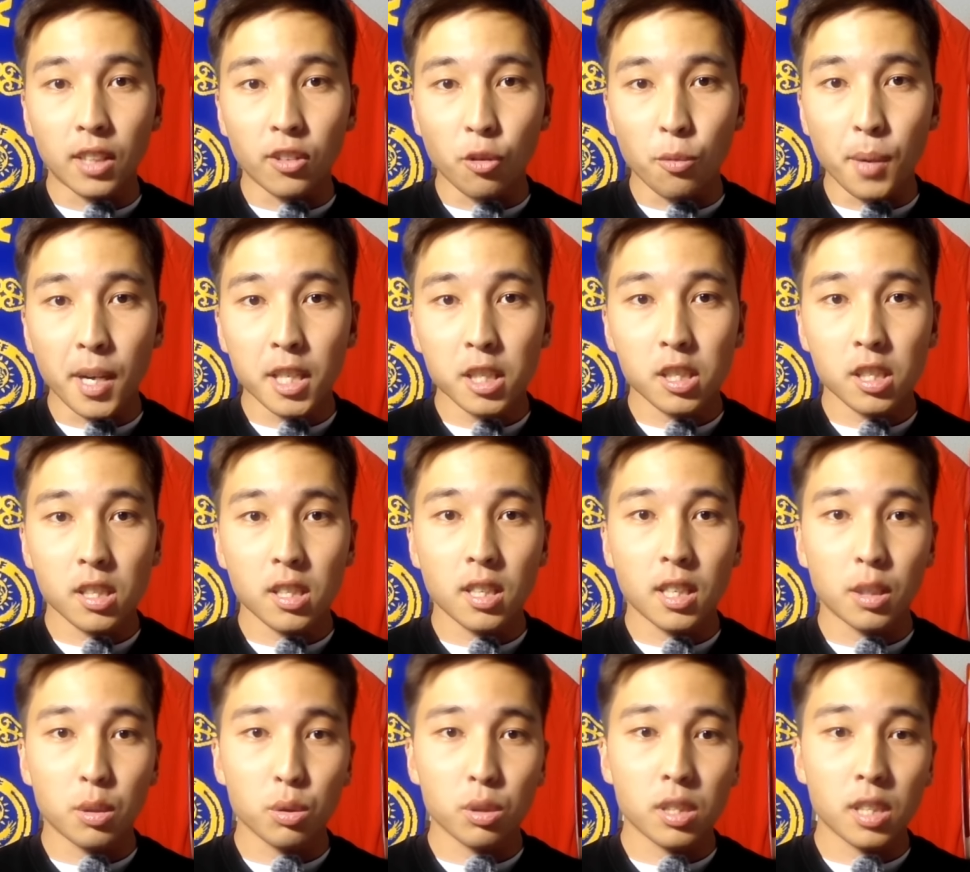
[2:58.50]
данного матча и
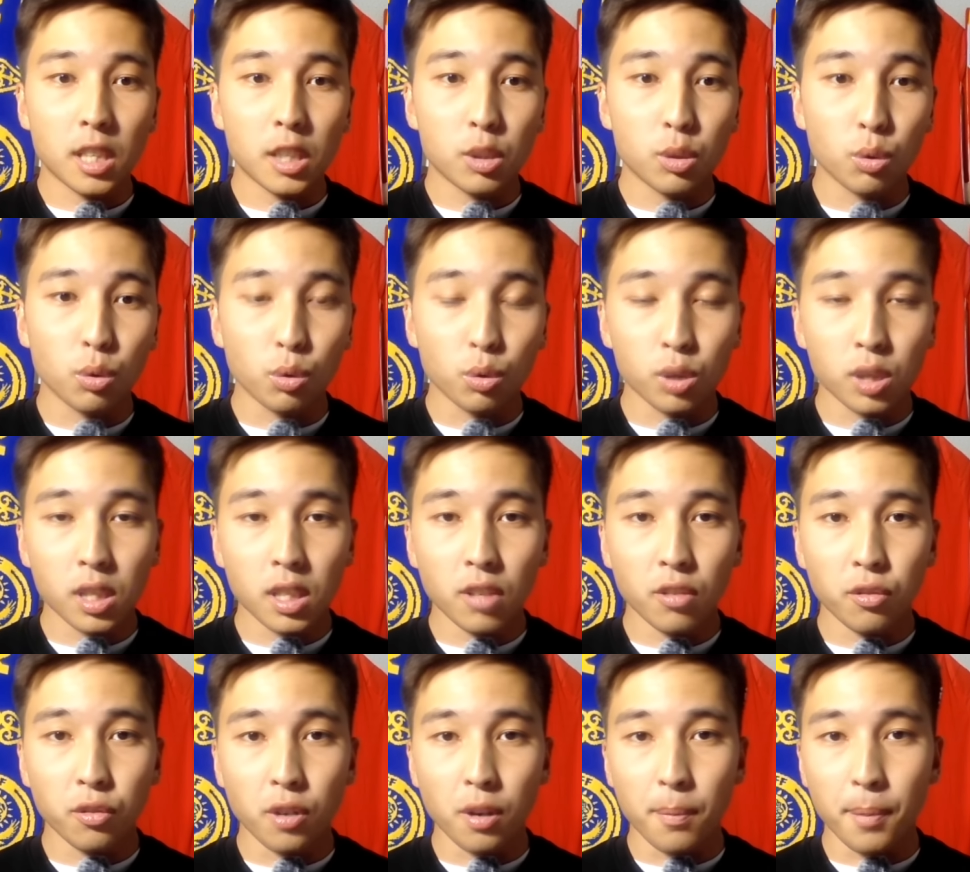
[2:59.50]
хочу сказать, что
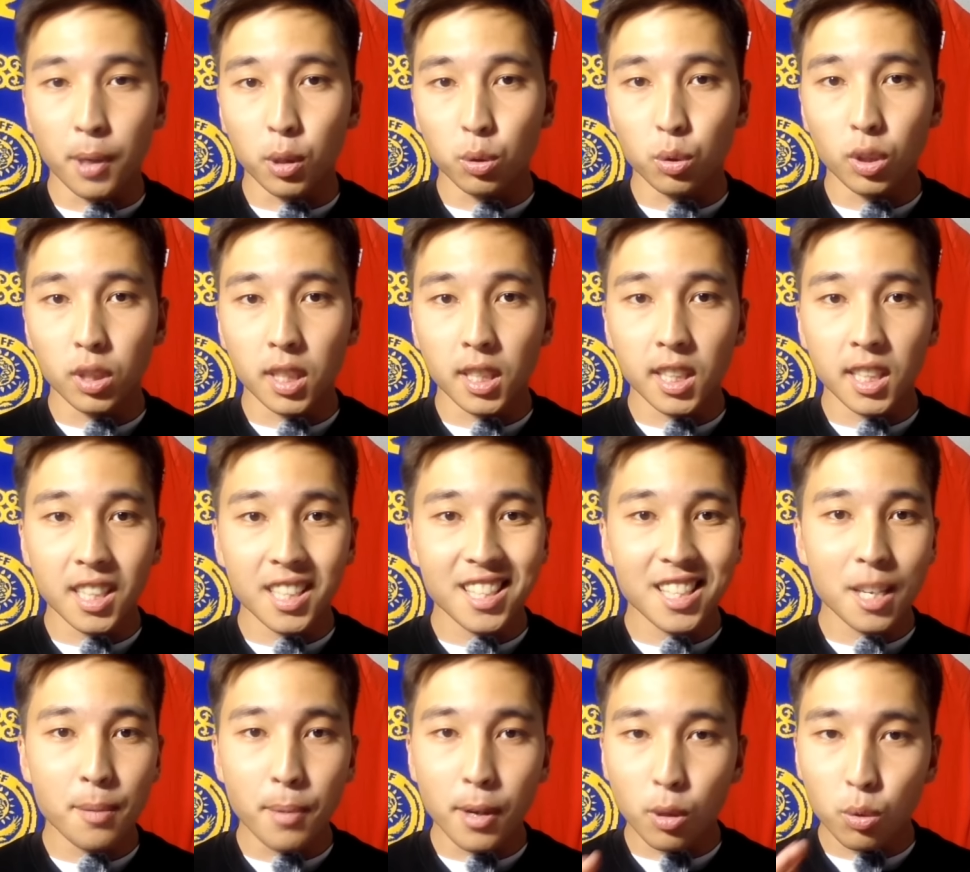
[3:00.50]
грузинов э, по ходу этой игры
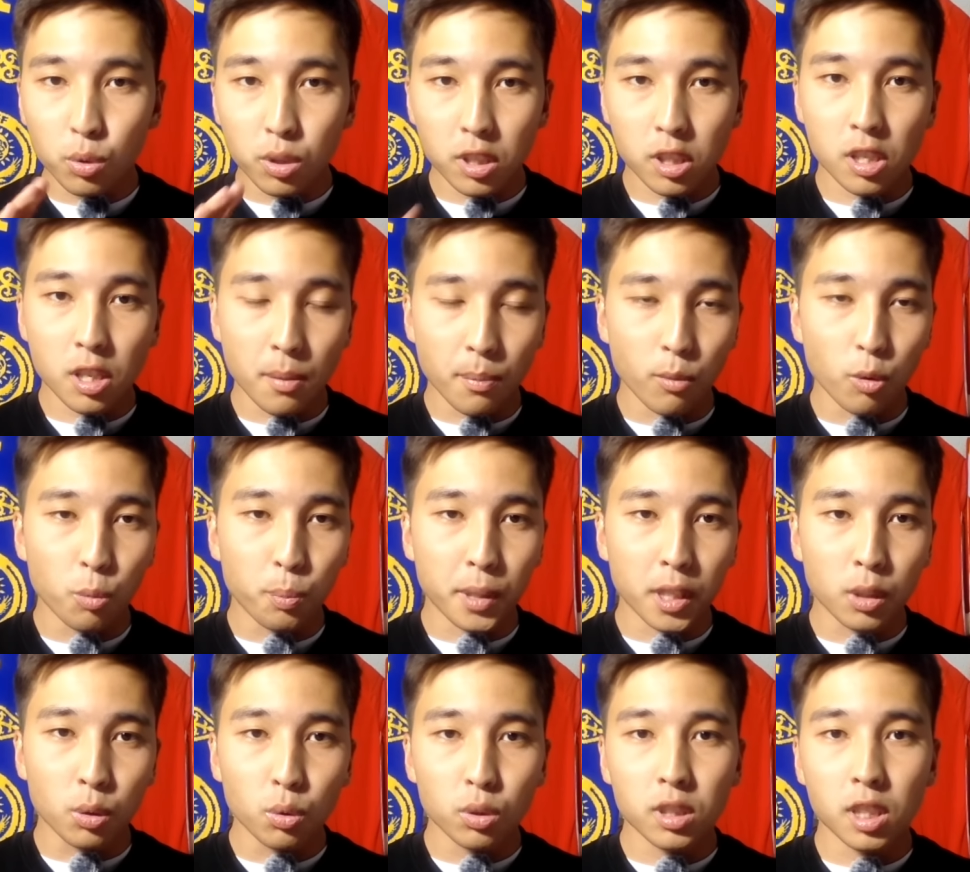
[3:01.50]
не могу ничем
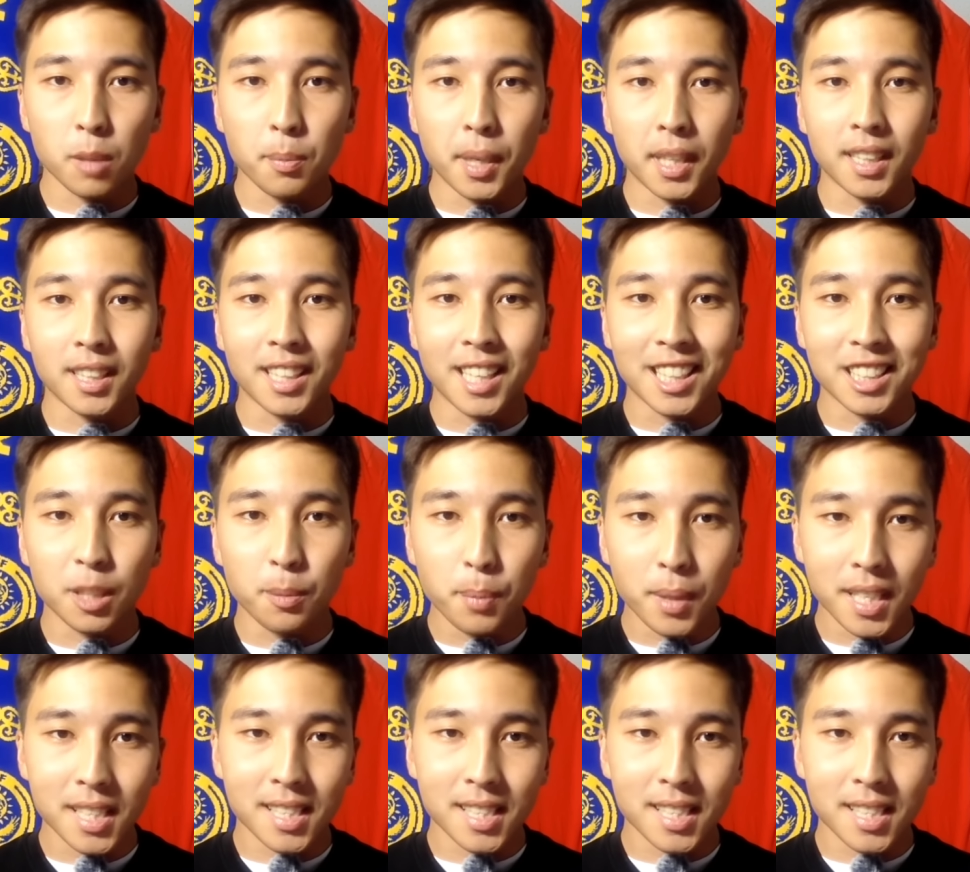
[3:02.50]
упрекнуть. Ребята также